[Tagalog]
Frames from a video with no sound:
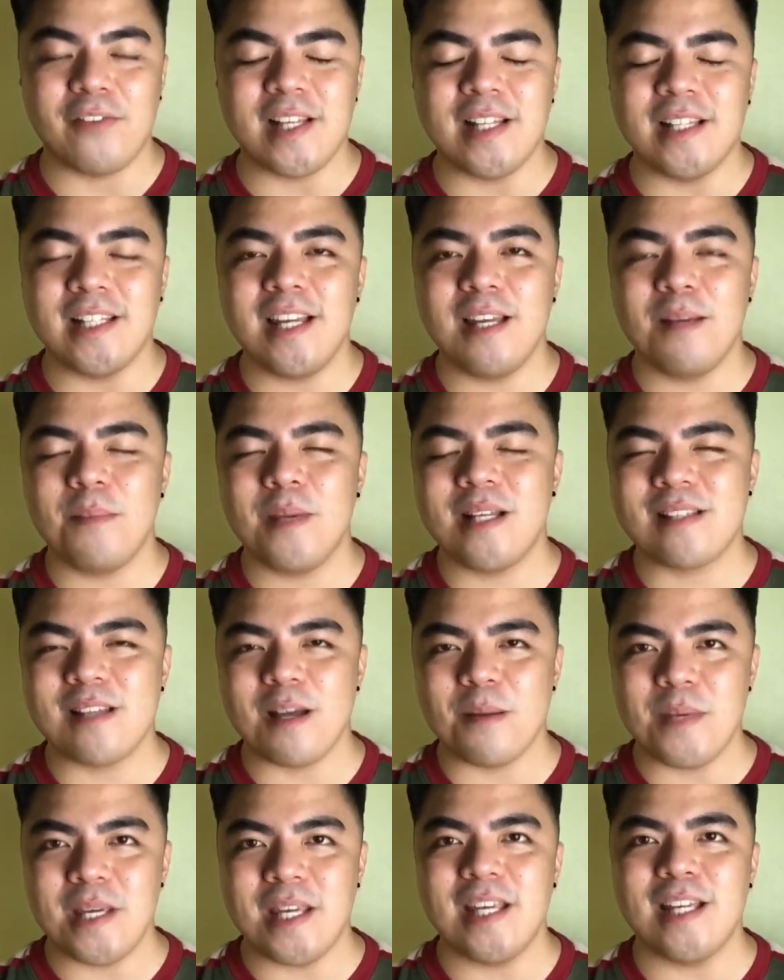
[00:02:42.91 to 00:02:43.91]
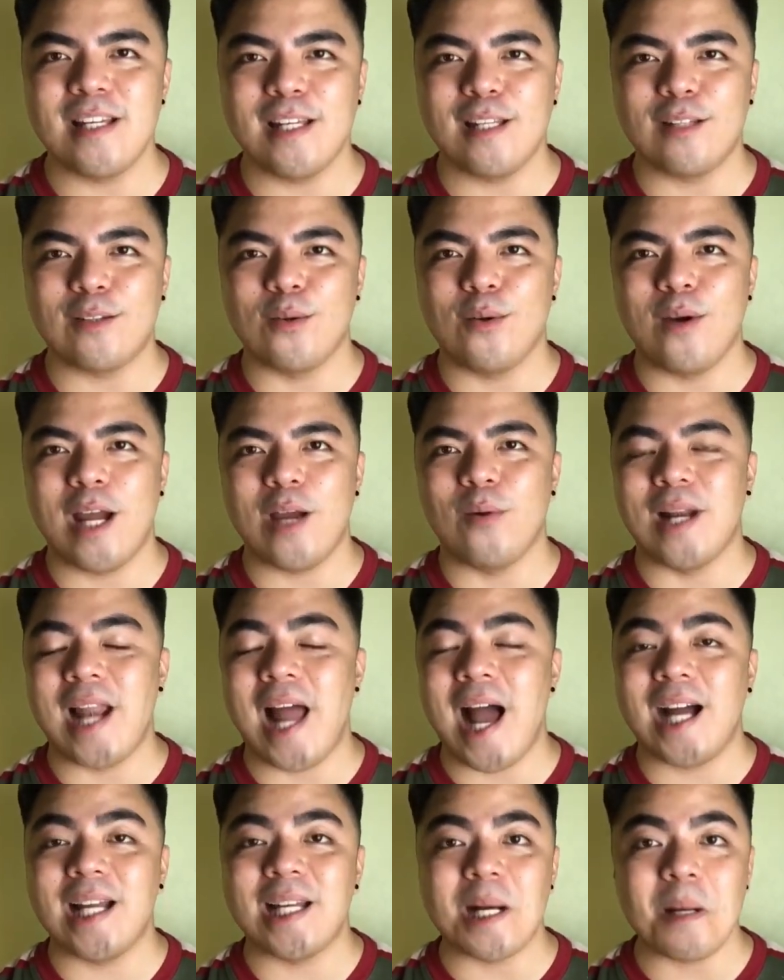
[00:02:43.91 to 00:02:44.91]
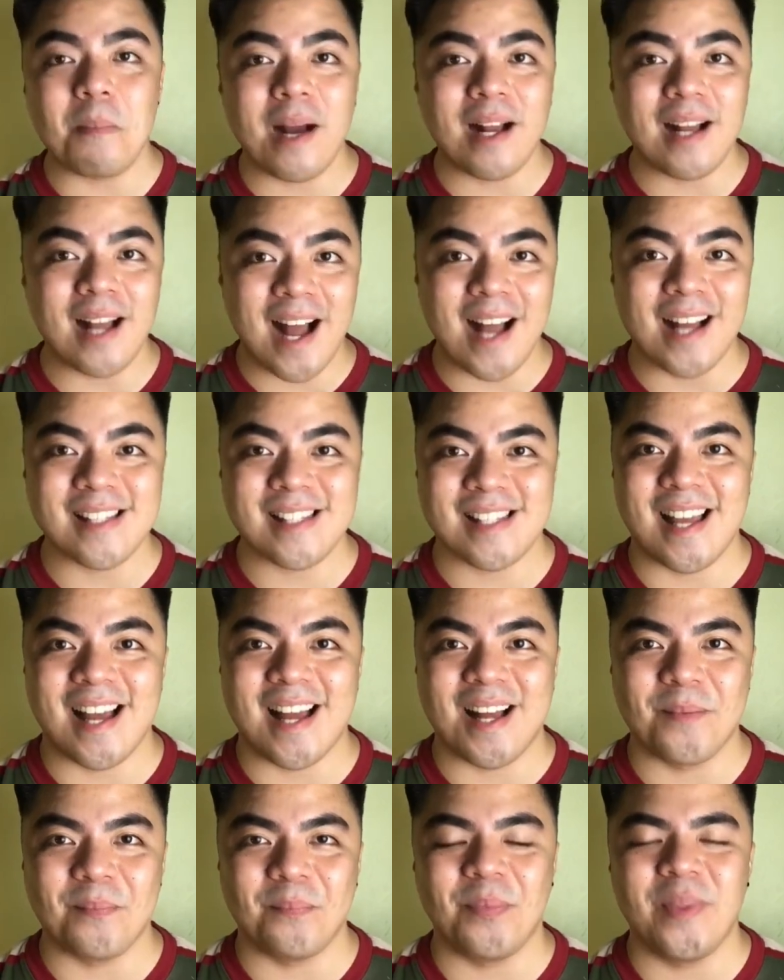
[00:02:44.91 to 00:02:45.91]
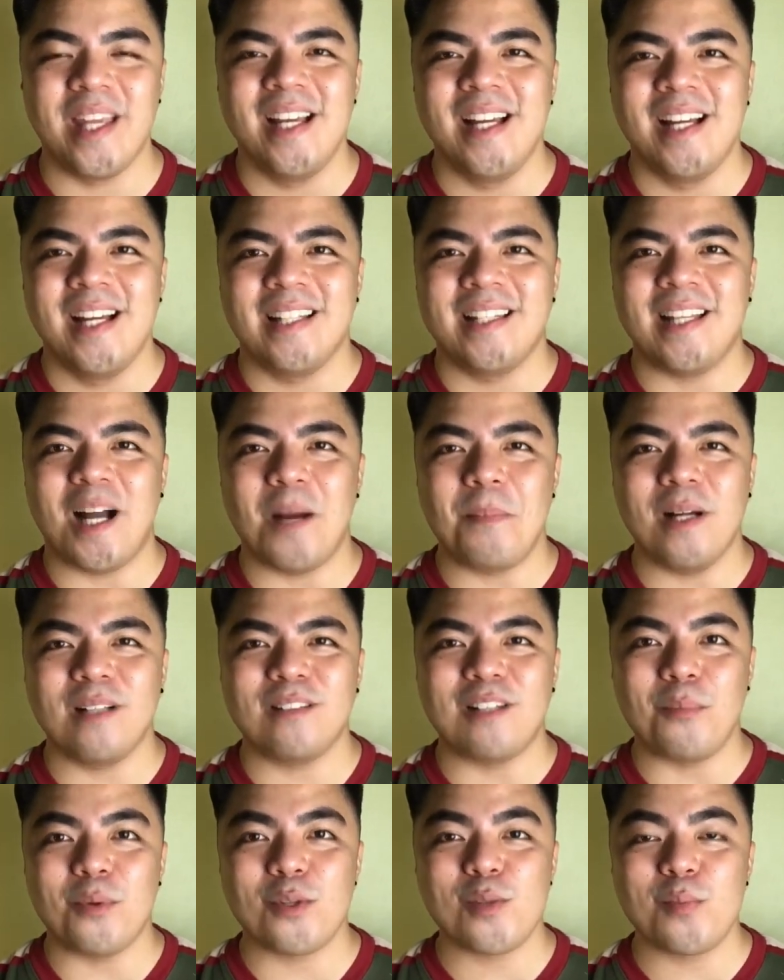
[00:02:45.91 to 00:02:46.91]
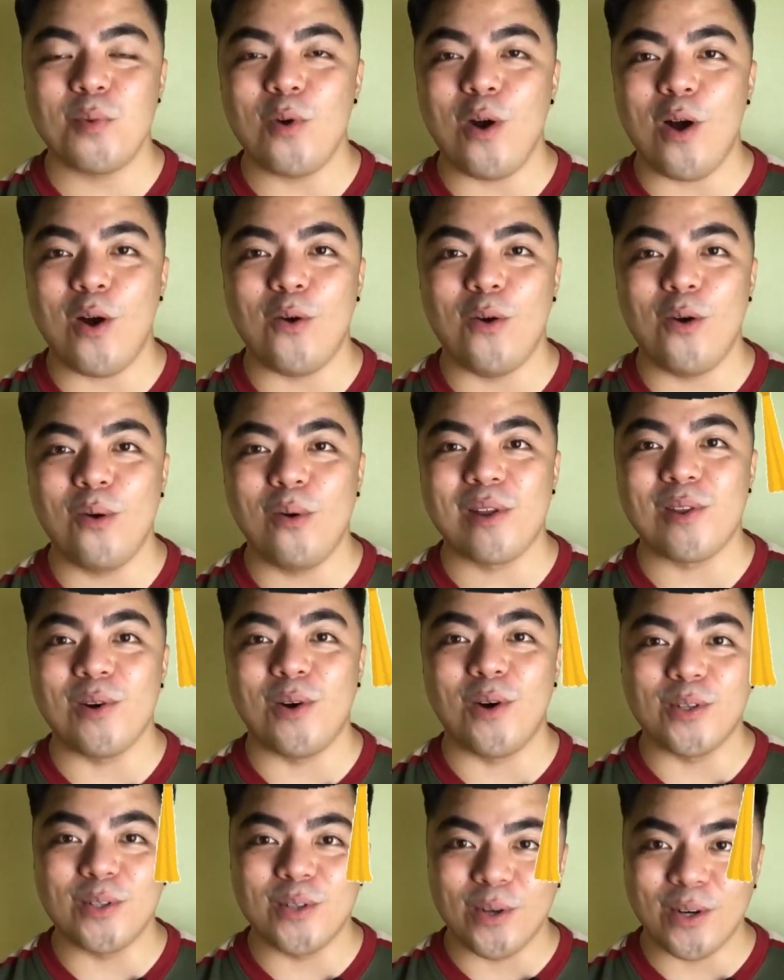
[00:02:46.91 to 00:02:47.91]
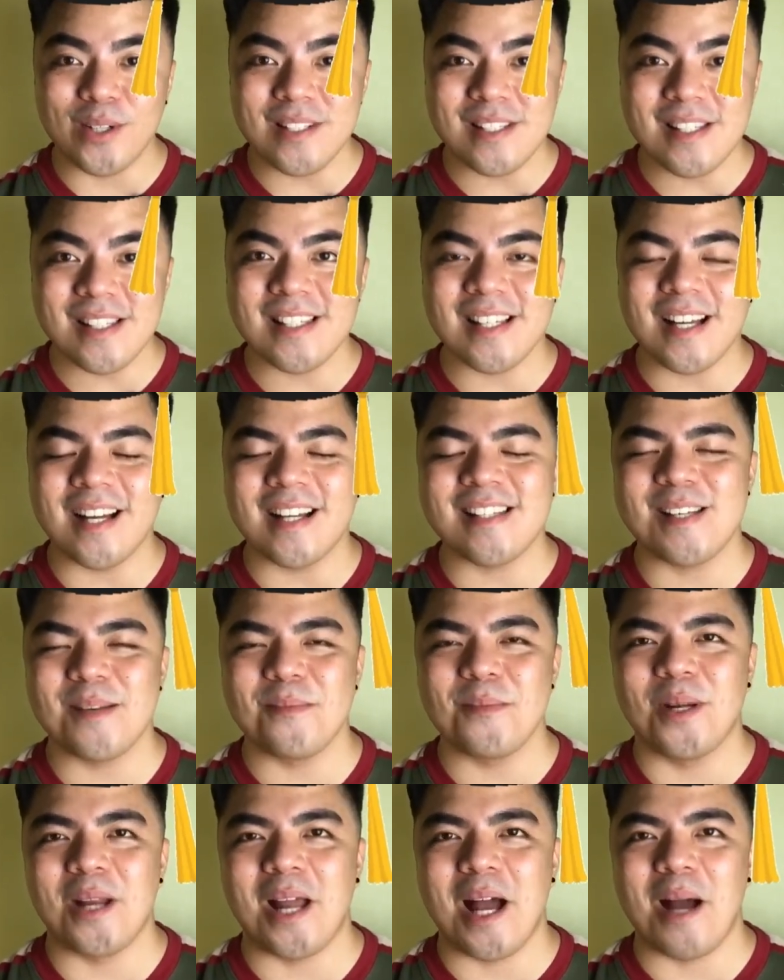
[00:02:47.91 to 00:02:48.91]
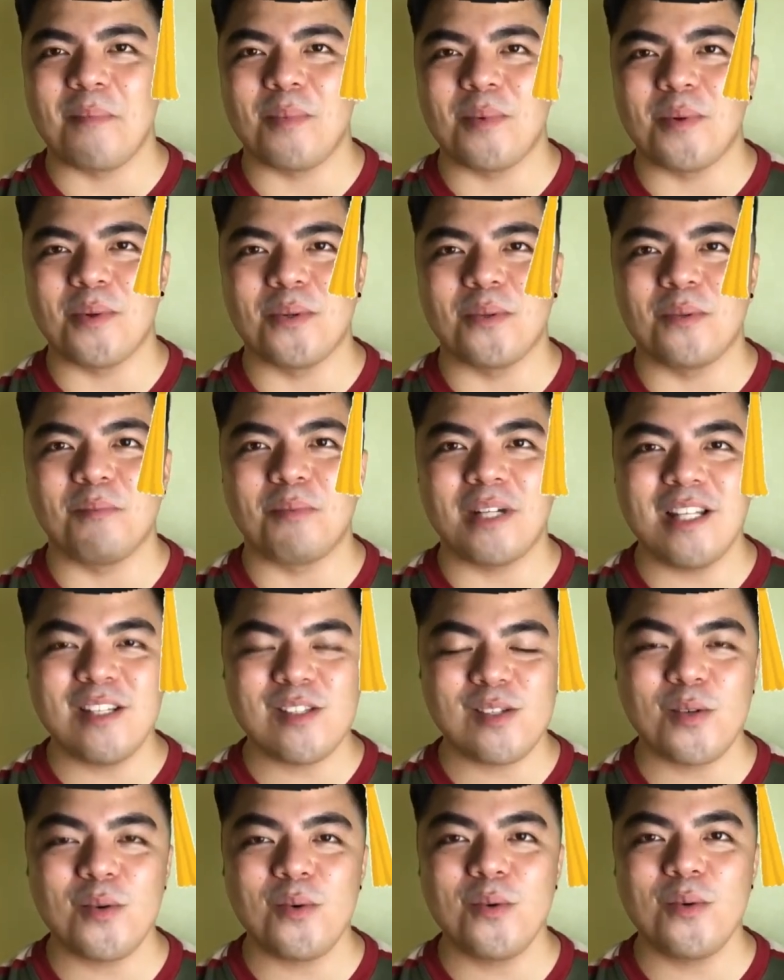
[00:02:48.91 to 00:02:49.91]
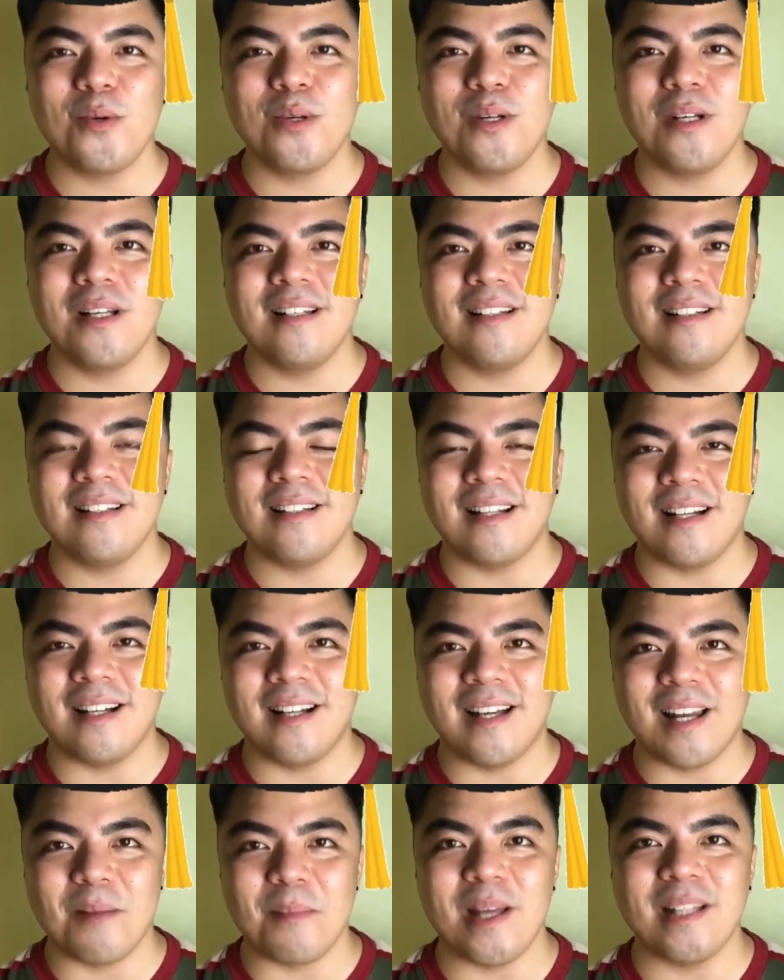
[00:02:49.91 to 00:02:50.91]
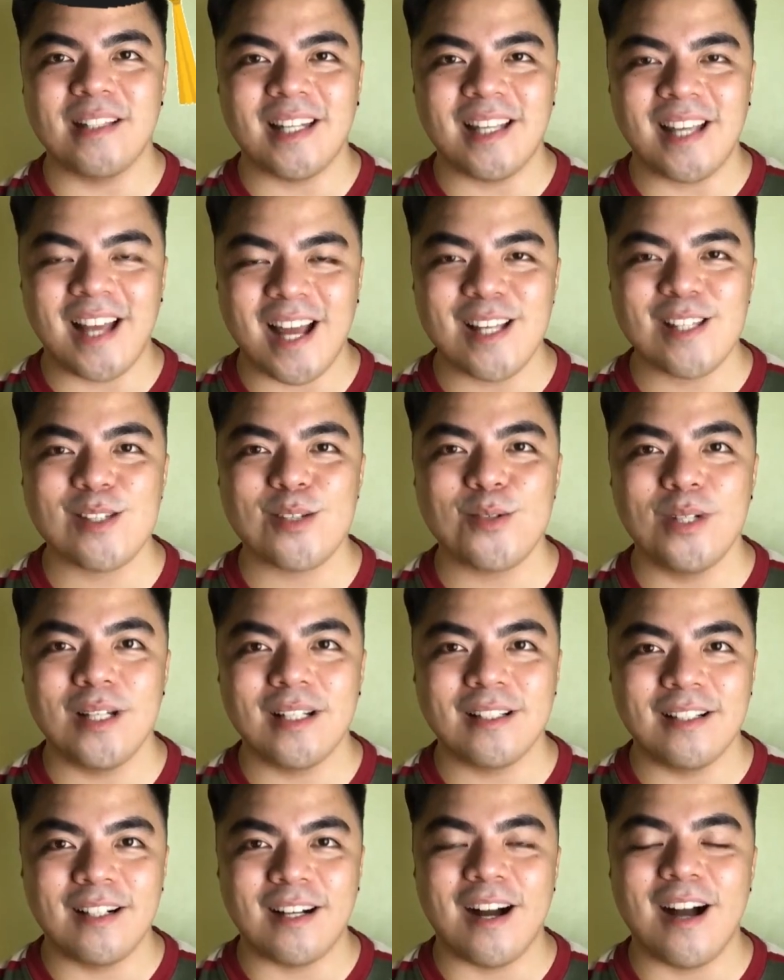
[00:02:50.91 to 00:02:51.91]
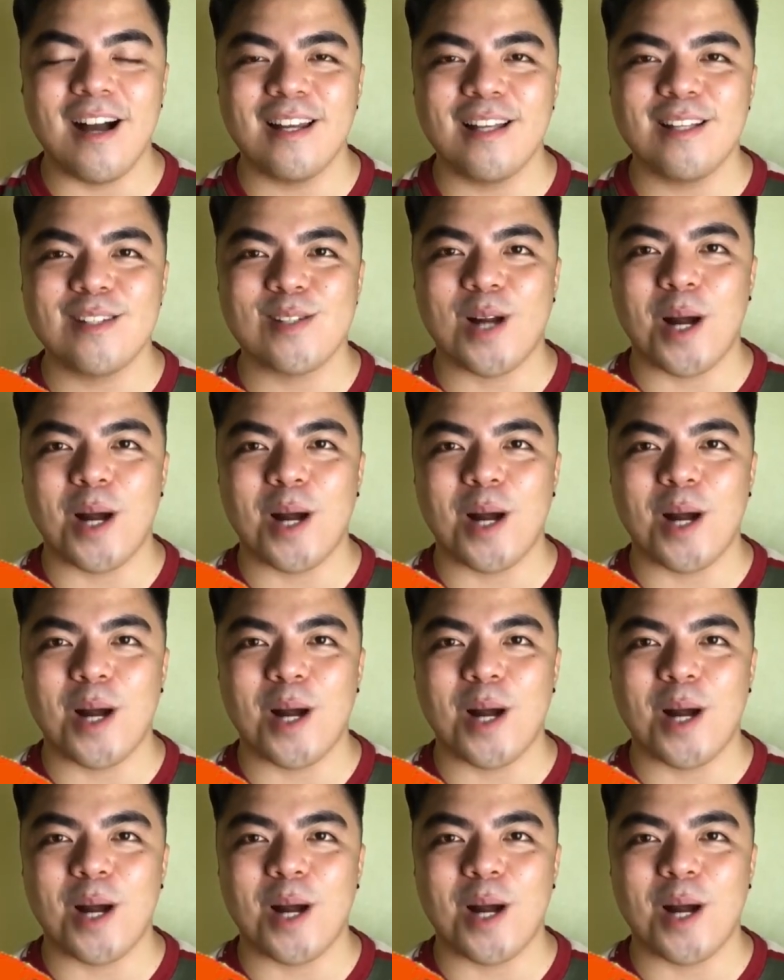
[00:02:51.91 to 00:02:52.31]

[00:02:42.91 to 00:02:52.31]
Hindi ibig sabihin nito ay wala ka ng pag-asa Nakapagtapos po ako with honors uh, simula po preschool, uh, elementary, high school hanggang college.